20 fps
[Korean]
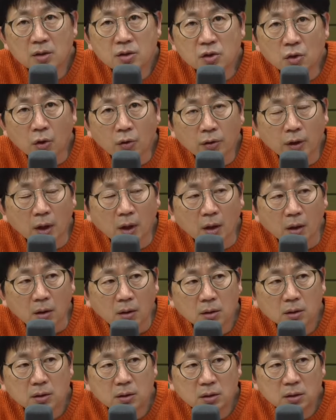전에 네.
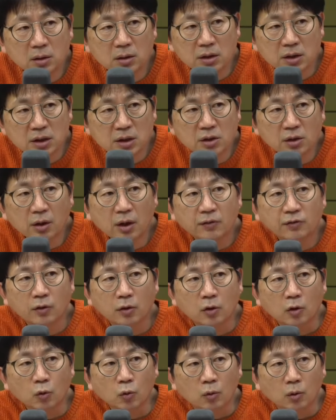그 이전에
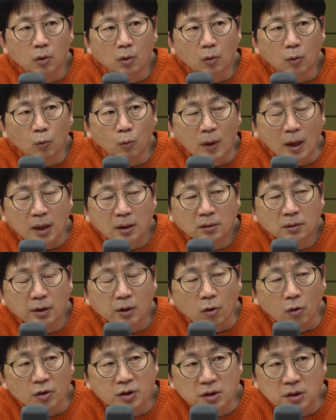있었던 왕들의
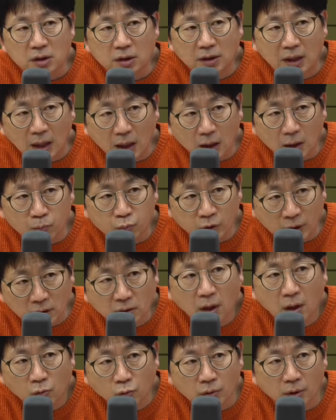어진이 다 불에
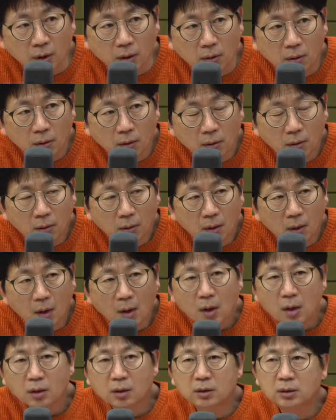타고요. 아이고.
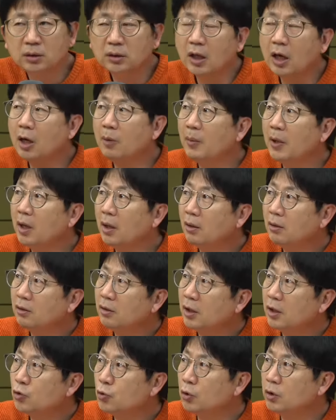그나마
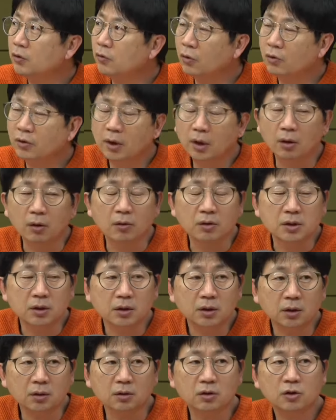태조 이성계
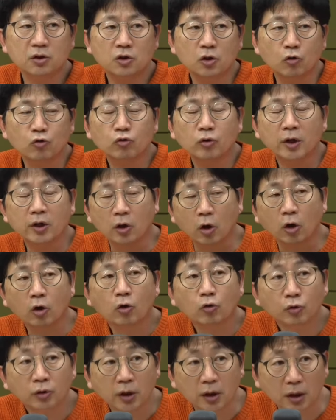어진은 네. 전국의 여러
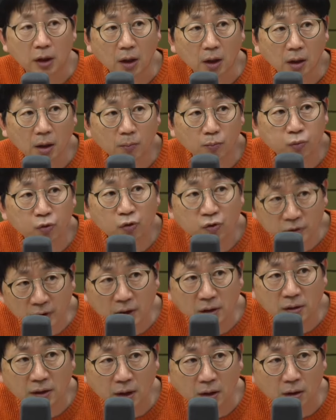군데다가
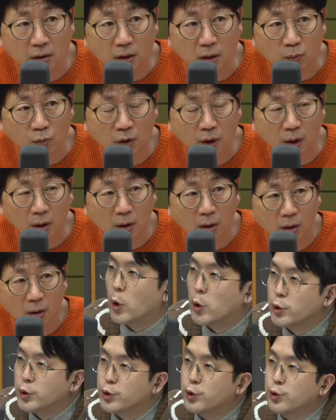분산을 했기 때문에 아까 뭐
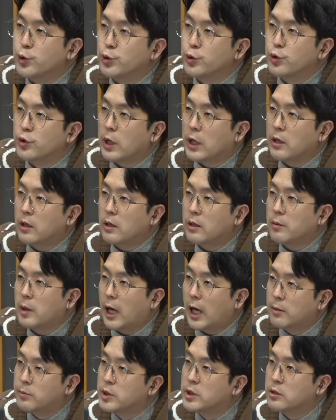경주
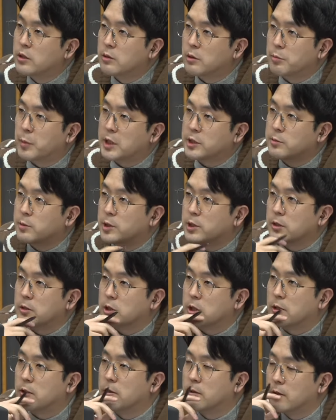함흥 말씀하셨죠.
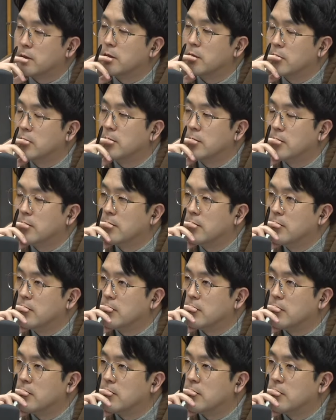그렇죠. 경주 네. 함흥
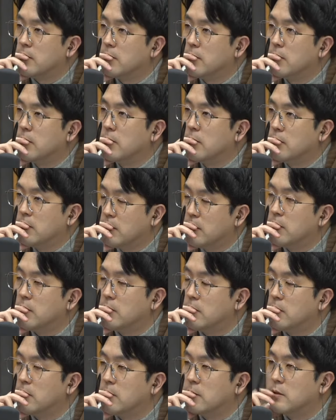그다음에 전주
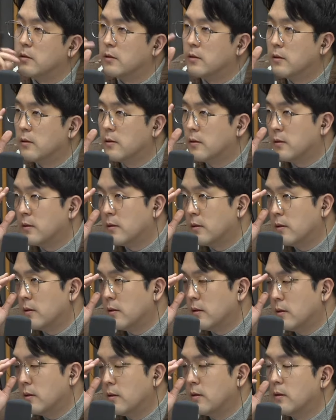그다음에
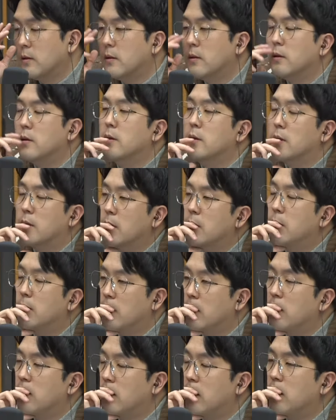서울 뭐 이런 곳에
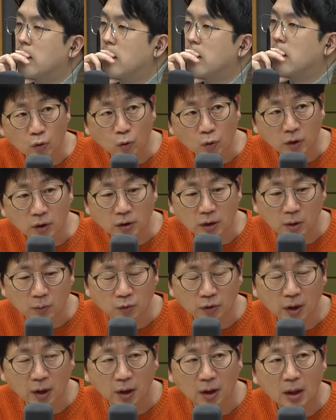개성 이런 곳에 뒀기
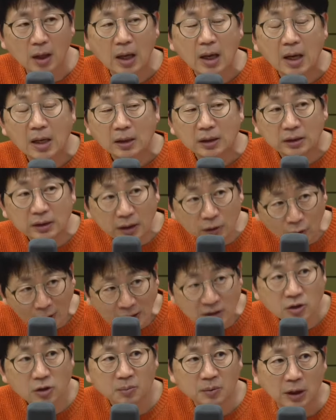때문에 그래도
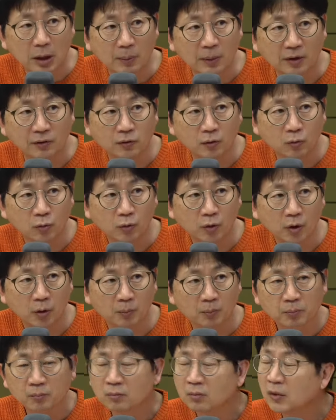한 점이 남아 있었고요.
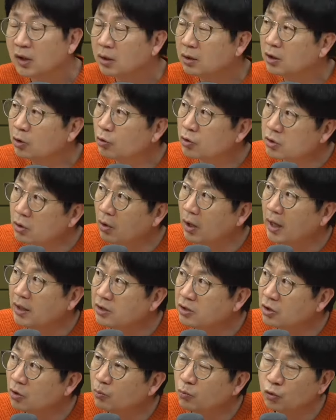어. 그리고 저
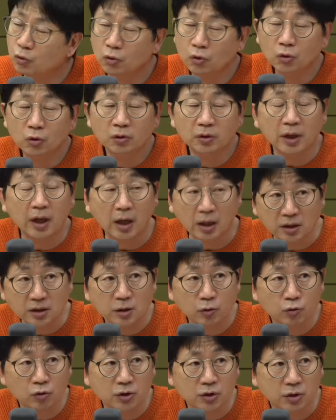한 점도
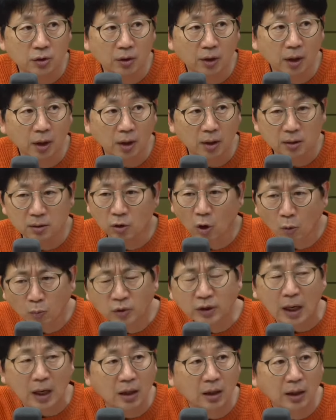대한제국 시절에 네. 너무
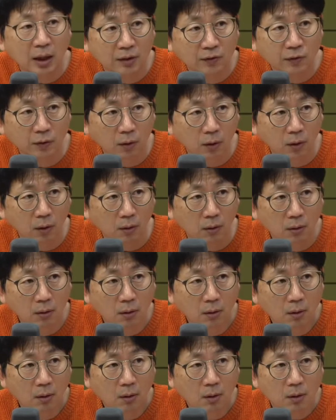낡아서
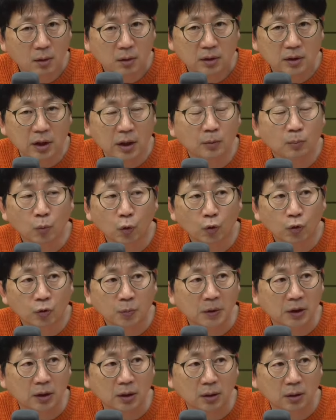예. 옛
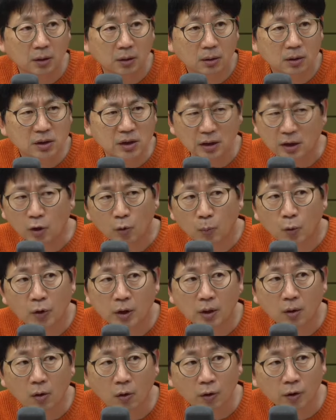모습이 제대로
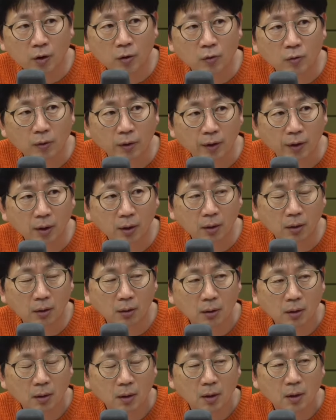보기가 어려운 거예요.
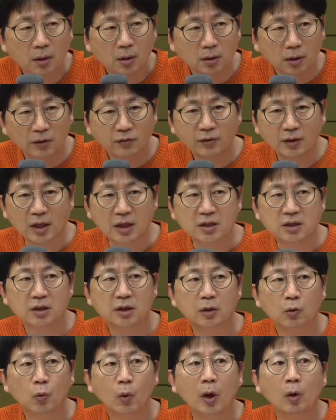어. 그래서
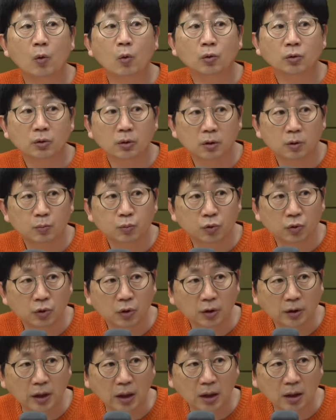다시 화공들을
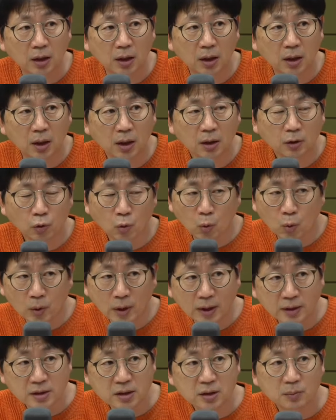불러다가 똑같이